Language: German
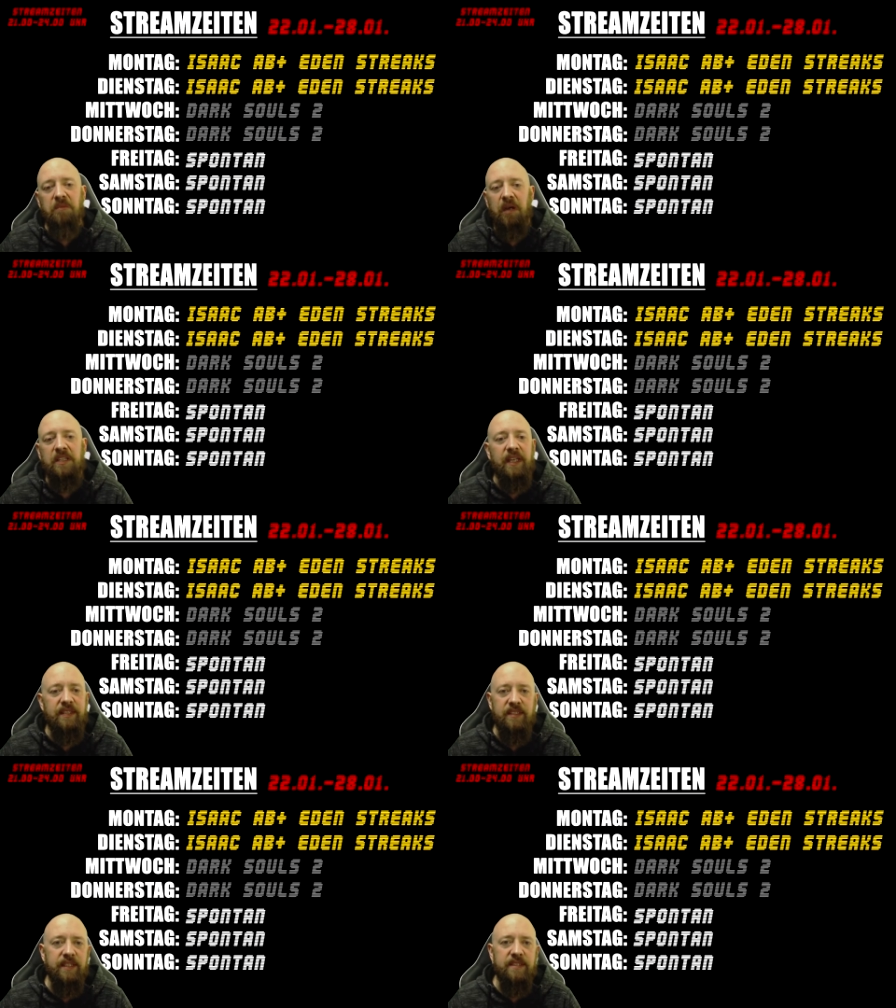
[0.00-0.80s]
macht
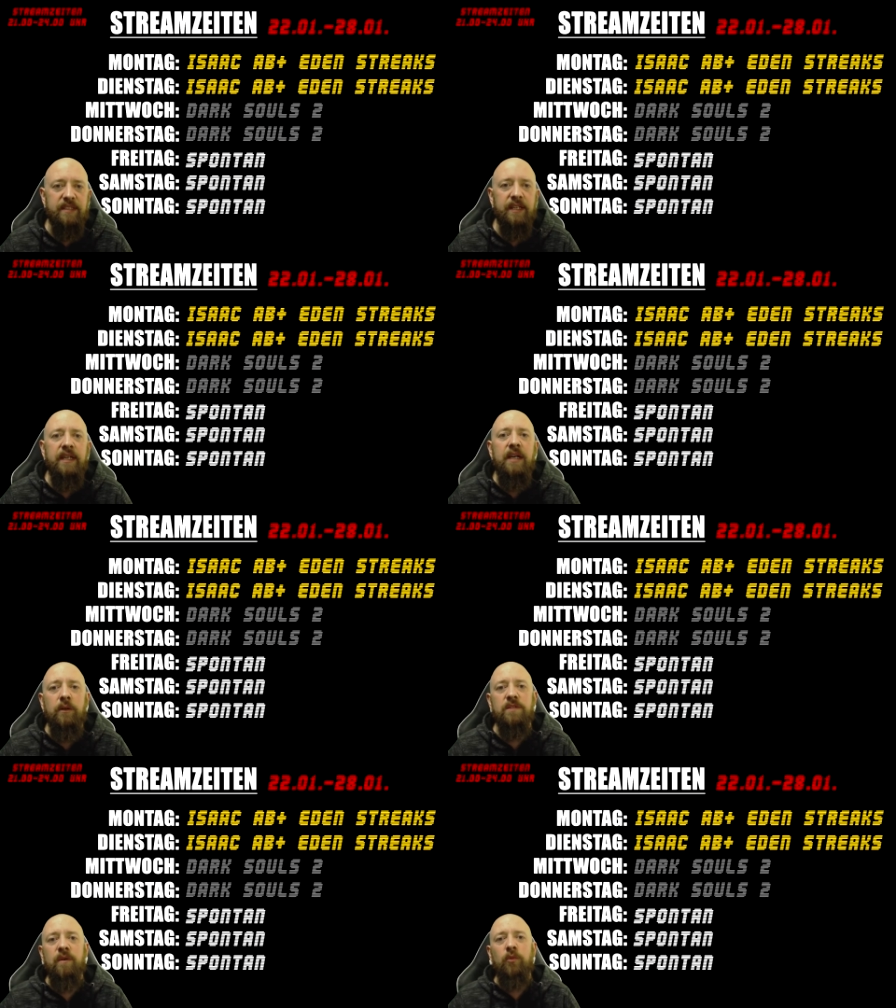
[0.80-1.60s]
eigentlich nichts, ne?
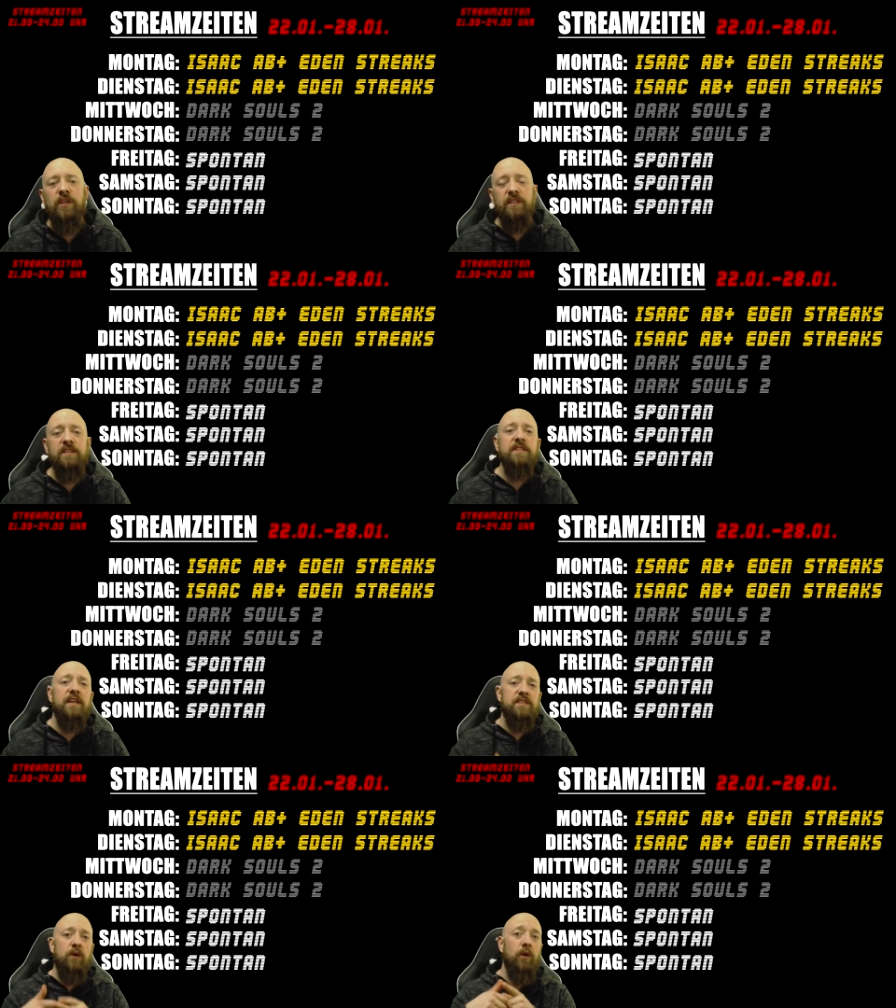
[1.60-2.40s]
Und zwar Montag, Dienstag,
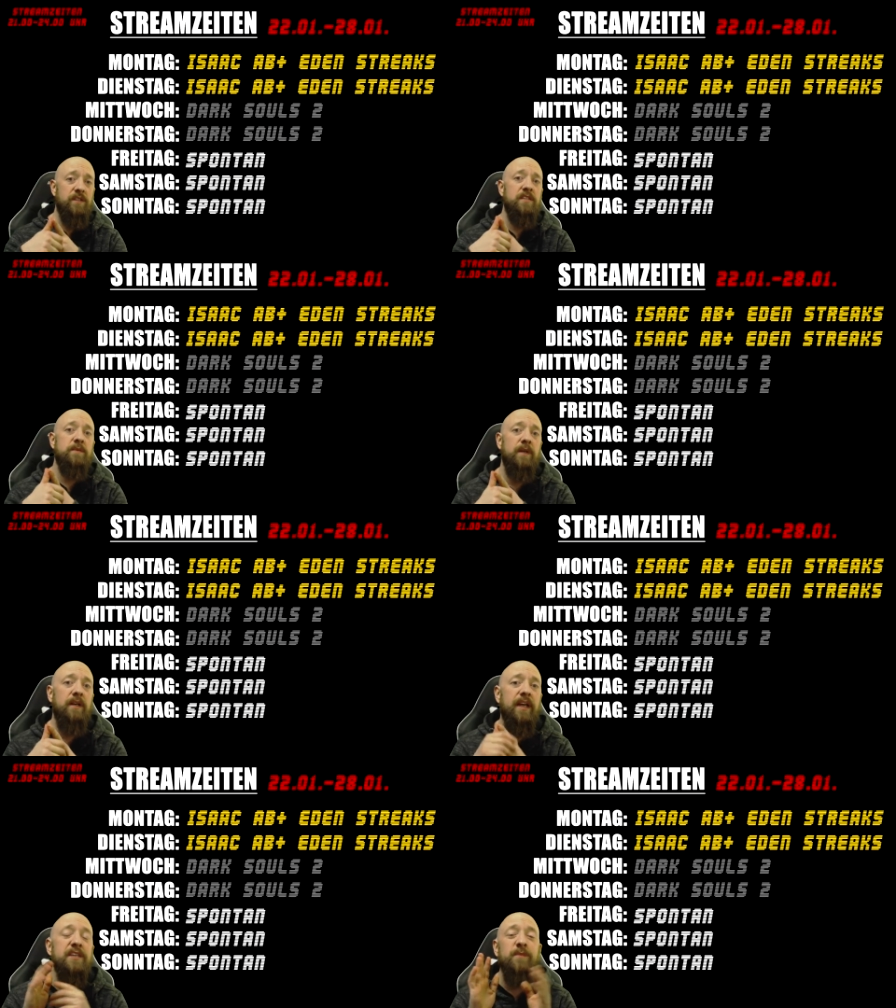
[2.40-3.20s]
also heute ist
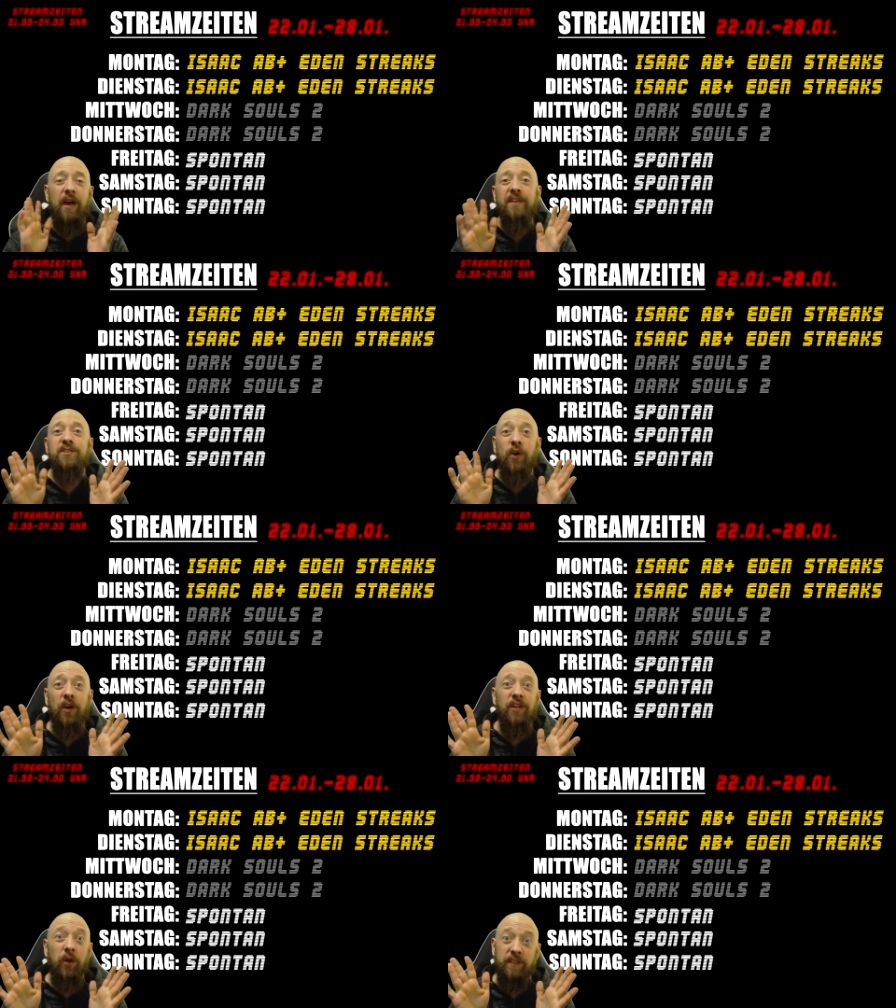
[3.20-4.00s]
äh, erstmal,
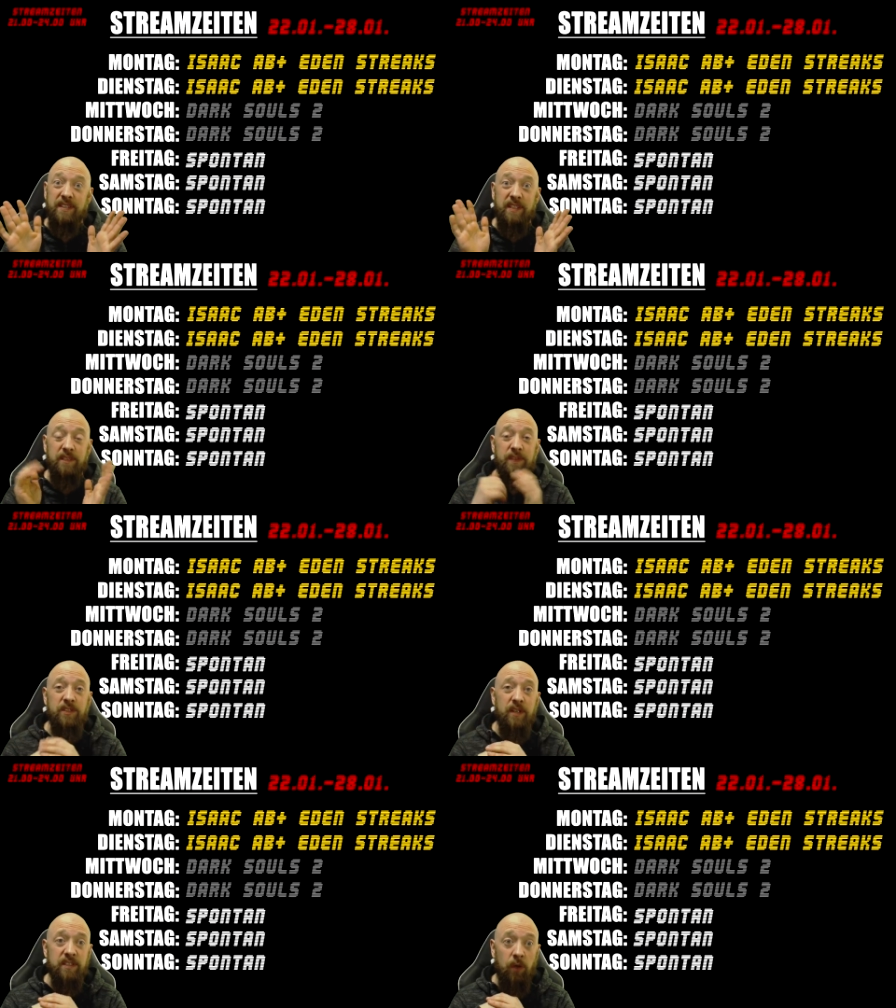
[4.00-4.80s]
sorry noch, dass das
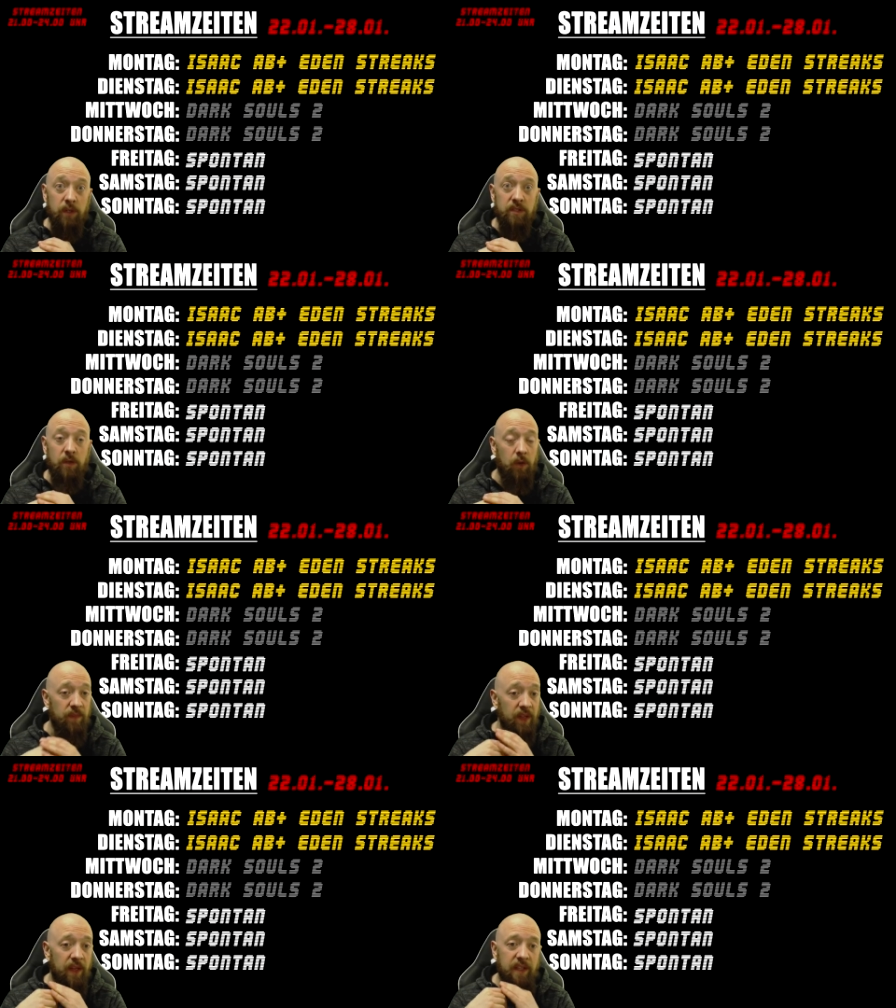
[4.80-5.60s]
Video erst heute kommt.